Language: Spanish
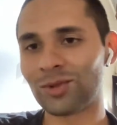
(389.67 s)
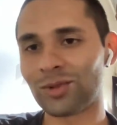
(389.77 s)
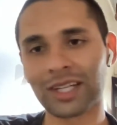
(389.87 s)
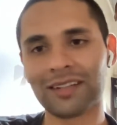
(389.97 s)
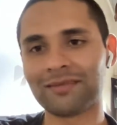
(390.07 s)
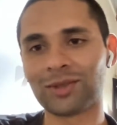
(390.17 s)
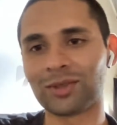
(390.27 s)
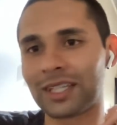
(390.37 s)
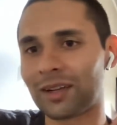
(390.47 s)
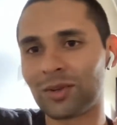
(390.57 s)
Total,
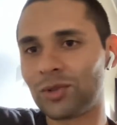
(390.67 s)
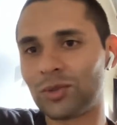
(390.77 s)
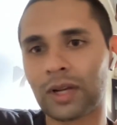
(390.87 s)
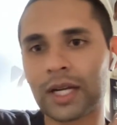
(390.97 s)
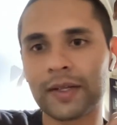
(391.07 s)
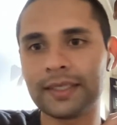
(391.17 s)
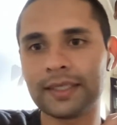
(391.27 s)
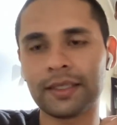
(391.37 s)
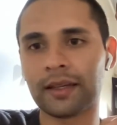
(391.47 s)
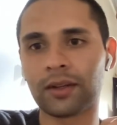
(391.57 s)
total, como tú lo acabas de
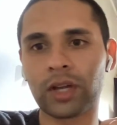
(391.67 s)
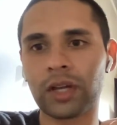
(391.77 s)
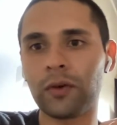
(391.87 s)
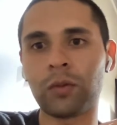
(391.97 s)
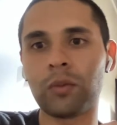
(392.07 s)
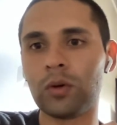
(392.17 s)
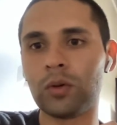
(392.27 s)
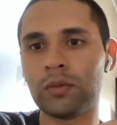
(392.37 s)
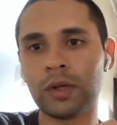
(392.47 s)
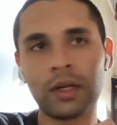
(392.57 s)
decir, creo que fue un
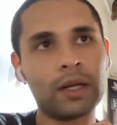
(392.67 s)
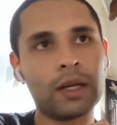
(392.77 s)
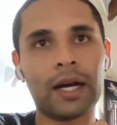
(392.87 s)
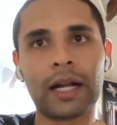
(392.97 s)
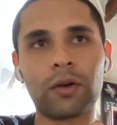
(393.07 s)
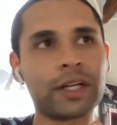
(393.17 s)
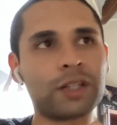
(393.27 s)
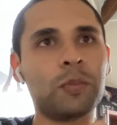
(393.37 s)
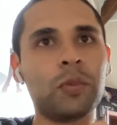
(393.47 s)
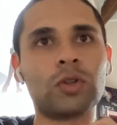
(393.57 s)
boom, algo que
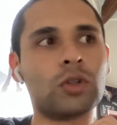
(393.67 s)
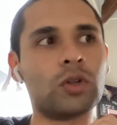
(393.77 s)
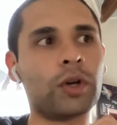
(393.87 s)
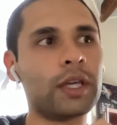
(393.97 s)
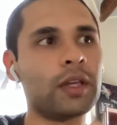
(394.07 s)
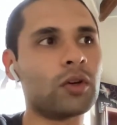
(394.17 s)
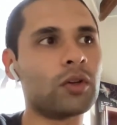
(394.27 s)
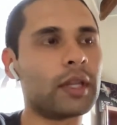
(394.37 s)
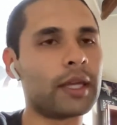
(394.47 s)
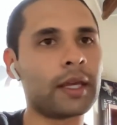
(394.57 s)
explotó y
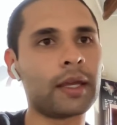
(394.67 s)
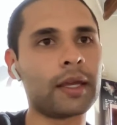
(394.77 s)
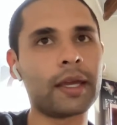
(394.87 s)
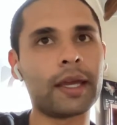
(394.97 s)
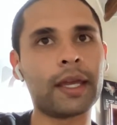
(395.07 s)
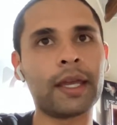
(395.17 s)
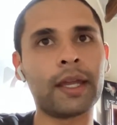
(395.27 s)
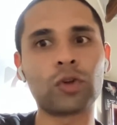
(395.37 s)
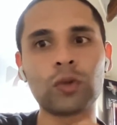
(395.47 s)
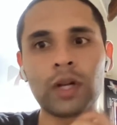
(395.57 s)
donde
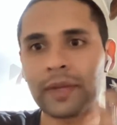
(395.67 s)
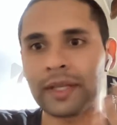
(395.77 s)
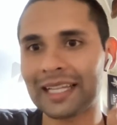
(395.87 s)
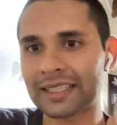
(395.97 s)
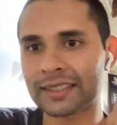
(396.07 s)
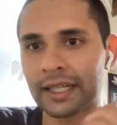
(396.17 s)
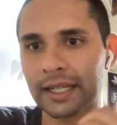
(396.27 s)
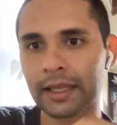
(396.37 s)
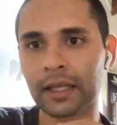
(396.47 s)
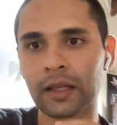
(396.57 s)
eh, no solamente las
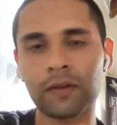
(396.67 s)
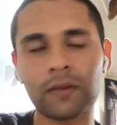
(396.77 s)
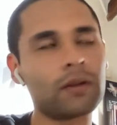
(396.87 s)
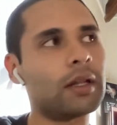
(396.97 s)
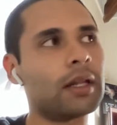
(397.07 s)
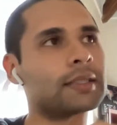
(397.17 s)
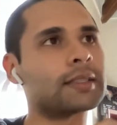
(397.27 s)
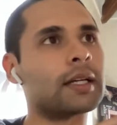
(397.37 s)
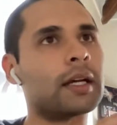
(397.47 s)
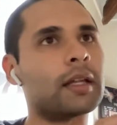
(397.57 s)
grandes,
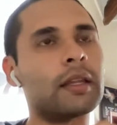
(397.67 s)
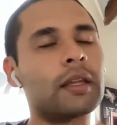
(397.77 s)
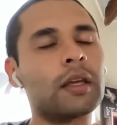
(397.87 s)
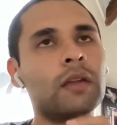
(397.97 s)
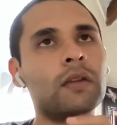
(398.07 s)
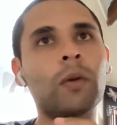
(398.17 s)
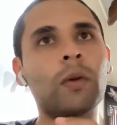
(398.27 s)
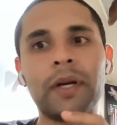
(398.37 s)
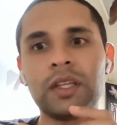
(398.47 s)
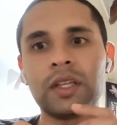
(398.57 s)
las grandes
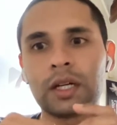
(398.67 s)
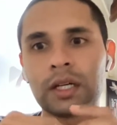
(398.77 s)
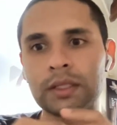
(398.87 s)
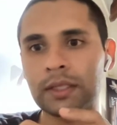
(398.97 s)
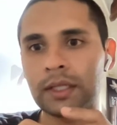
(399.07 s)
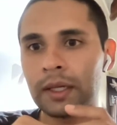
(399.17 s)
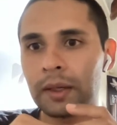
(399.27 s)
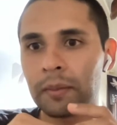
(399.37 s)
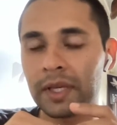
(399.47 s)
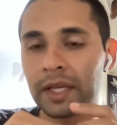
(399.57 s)
compañías
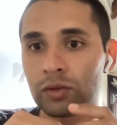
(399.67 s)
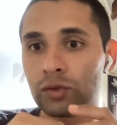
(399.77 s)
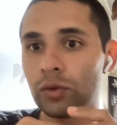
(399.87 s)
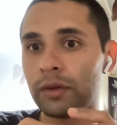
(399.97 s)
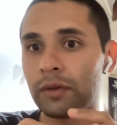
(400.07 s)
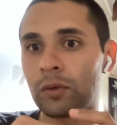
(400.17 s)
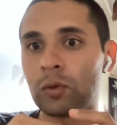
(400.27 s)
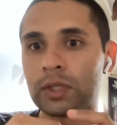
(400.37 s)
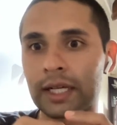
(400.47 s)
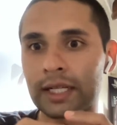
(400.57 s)
vieron su
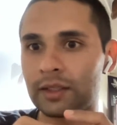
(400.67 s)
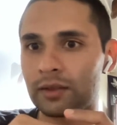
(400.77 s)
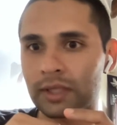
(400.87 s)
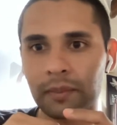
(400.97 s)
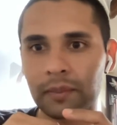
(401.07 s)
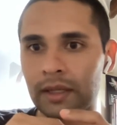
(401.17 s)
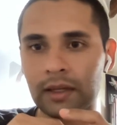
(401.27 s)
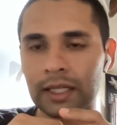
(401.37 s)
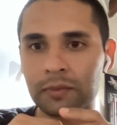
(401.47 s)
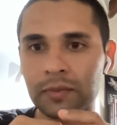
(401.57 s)
dificultad, sino
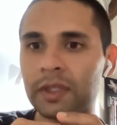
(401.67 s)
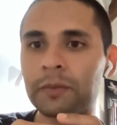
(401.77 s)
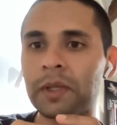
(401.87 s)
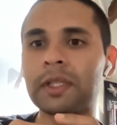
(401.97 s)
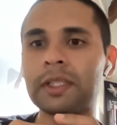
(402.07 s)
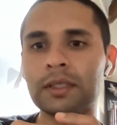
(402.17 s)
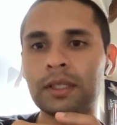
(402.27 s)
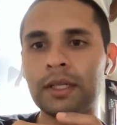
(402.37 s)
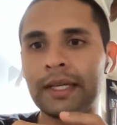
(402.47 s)
también las mismas pymes.